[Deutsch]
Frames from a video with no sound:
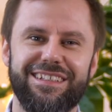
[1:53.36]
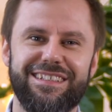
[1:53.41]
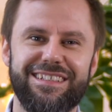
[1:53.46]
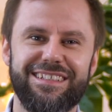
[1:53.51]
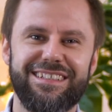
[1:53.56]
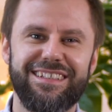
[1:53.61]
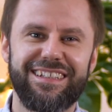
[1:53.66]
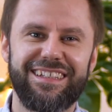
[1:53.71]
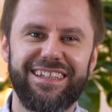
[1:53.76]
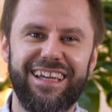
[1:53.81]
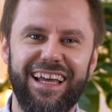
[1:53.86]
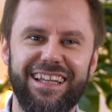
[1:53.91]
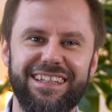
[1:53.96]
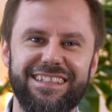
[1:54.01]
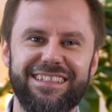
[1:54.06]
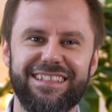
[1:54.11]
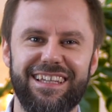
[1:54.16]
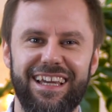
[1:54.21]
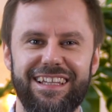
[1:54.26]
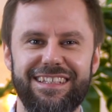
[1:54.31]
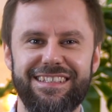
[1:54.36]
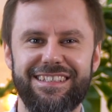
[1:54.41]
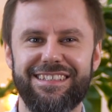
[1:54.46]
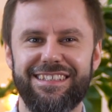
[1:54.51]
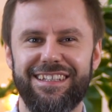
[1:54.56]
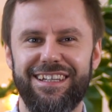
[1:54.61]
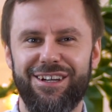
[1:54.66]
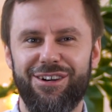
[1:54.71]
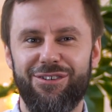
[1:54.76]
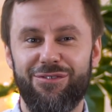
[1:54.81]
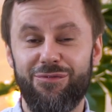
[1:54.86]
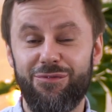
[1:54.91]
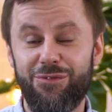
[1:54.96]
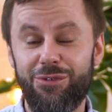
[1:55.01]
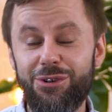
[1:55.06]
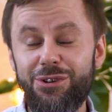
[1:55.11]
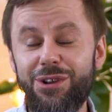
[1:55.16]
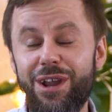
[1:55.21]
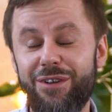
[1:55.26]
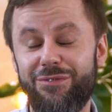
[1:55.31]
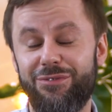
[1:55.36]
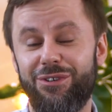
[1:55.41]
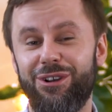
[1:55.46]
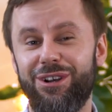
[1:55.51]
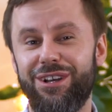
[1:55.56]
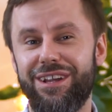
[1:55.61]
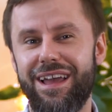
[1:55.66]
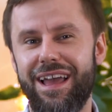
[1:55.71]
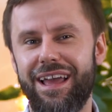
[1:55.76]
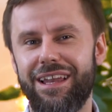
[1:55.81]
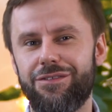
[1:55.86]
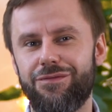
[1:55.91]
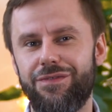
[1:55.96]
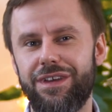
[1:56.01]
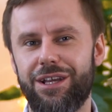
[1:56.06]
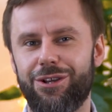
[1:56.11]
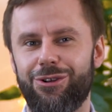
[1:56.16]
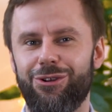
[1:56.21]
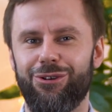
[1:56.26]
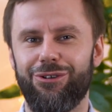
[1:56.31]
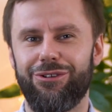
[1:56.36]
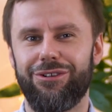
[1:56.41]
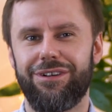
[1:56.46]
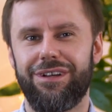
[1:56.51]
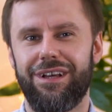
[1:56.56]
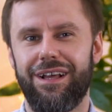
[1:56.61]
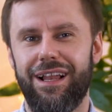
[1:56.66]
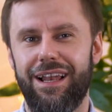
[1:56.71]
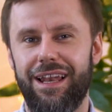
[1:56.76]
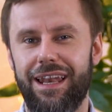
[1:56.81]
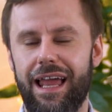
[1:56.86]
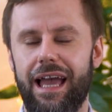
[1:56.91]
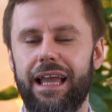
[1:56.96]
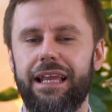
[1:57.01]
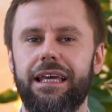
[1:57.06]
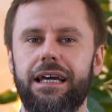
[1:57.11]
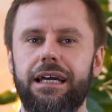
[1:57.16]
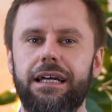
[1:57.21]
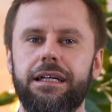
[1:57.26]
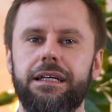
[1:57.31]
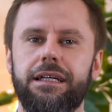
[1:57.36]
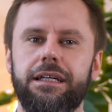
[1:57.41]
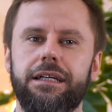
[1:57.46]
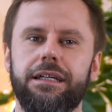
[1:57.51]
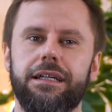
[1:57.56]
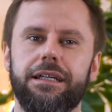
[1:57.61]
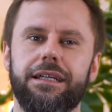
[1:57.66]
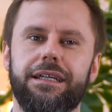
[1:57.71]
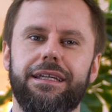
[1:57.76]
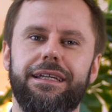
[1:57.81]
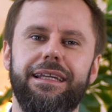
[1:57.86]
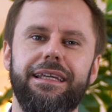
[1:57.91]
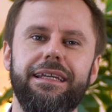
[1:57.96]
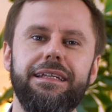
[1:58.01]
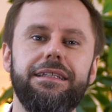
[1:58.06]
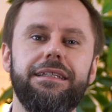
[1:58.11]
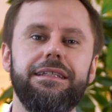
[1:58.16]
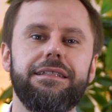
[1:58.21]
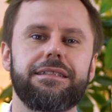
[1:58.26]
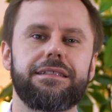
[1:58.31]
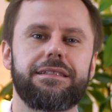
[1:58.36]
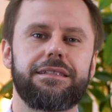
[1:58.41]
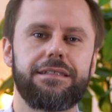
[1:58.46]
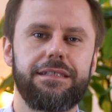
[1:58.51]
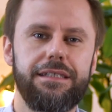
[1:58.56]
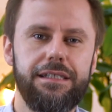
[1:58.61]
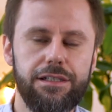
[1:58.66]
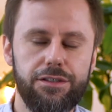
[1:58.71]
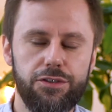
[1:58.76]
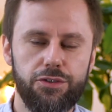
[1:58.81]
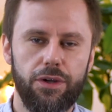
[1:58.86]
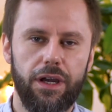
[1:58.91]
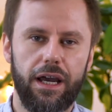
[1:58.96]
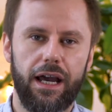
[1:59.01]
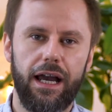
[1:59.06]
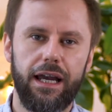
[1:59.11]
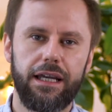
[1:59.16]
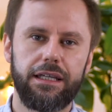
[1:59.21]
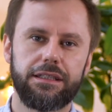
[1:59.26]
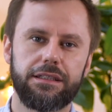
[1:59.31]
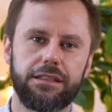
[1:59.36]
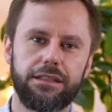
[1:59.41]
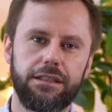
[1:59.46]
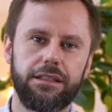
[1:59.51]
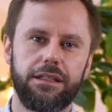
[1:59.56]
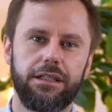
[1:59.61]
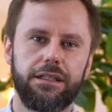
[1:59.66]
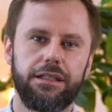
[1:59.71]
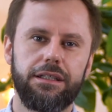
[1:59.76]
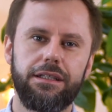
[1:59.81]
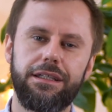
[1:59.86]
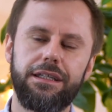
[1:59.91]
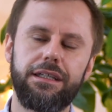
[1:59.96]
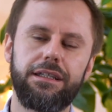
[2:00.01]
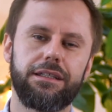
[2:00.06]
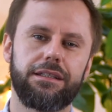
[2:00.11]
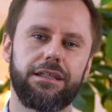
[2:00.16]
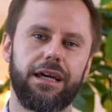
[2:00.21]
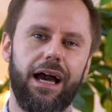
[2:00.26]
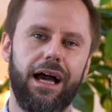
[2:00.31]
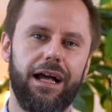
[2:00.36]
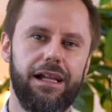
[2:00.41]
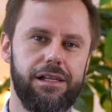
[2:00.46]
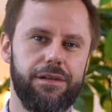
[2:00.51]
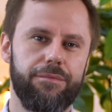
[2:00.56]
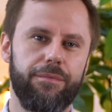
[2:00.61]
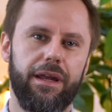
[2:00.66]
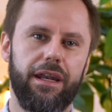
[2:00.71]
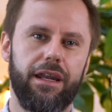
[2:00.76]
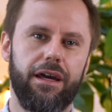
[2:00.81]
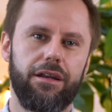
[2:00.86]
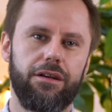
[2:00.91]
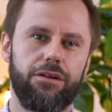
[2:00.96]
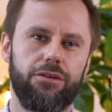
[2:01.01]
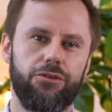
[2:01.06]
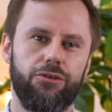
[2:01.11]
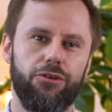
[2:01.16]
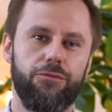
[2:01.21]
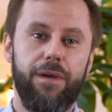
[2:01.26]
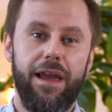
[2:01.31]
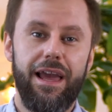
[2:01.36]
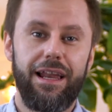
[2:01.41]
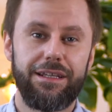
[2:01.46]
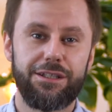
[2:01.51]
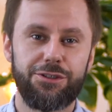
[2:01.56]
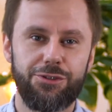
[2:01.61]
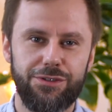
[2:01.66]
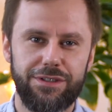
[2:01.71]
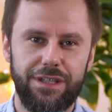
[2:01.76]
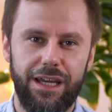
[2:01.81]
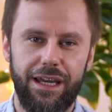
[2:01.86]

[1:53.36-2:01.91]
das ist eine ganz, ganz wundervolle Entwicklung. Leider gelingt dieses Ziel zu erreichen nicht allen Männern. Um ehrlich zu